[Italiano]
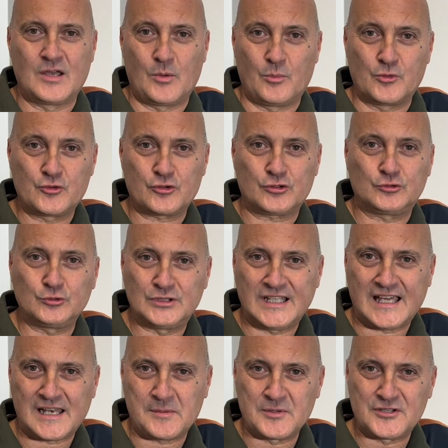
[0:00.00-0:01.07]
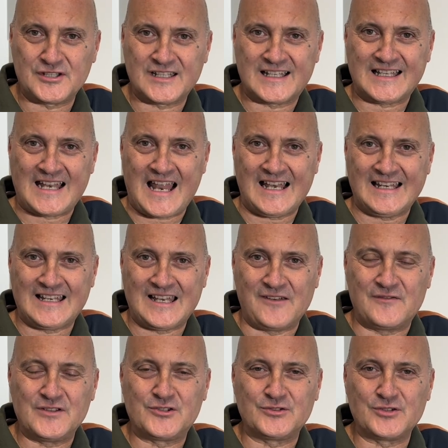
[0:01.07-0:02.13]
Buongiorno a tutti cari amici del canale, nel
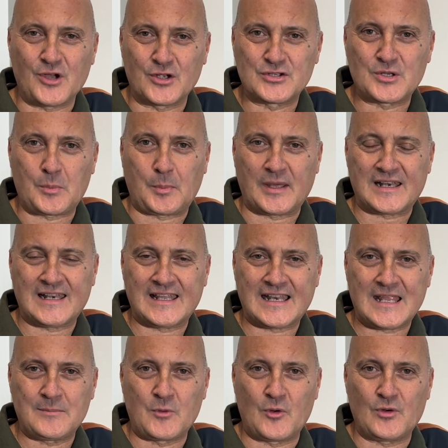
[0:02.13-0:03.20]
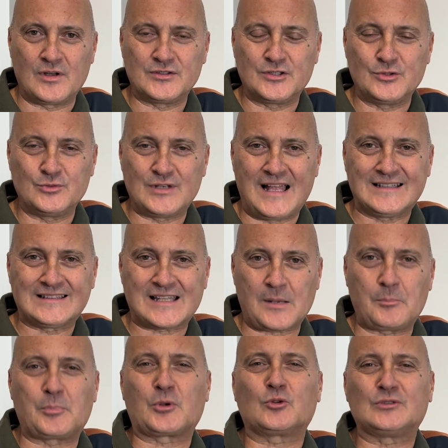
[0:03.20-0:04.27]
video di oggi parleremo di un'altra
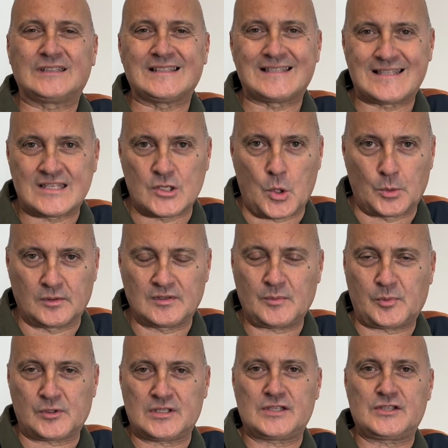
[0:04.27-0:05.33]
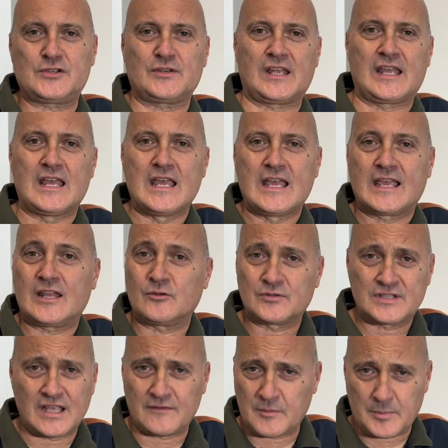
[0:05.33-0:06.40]
protezione, una protezione che non
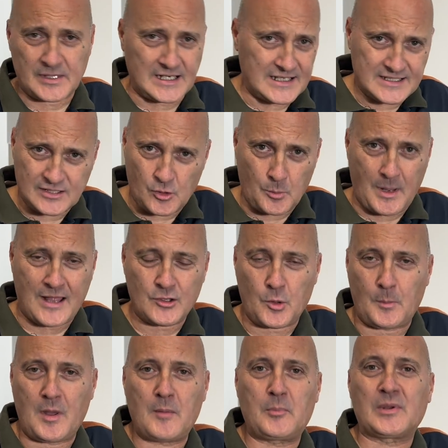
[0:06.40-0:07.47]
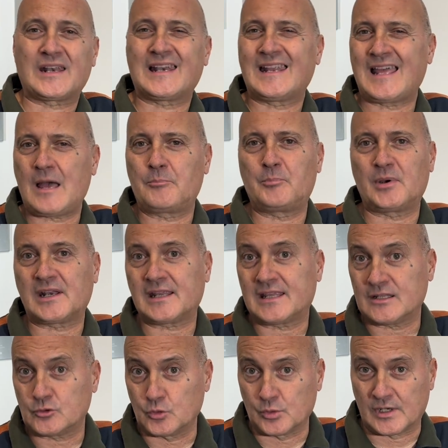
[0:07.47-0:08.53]
serve per l'essere umano ma per le
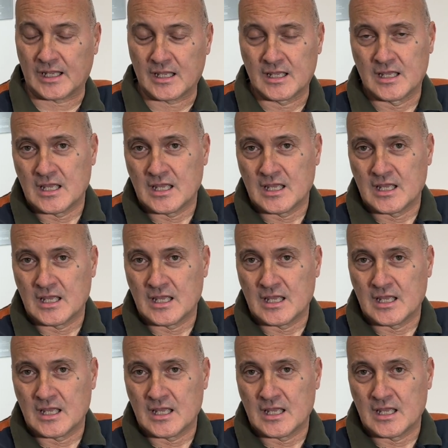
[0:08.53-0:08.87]
apparecchiature.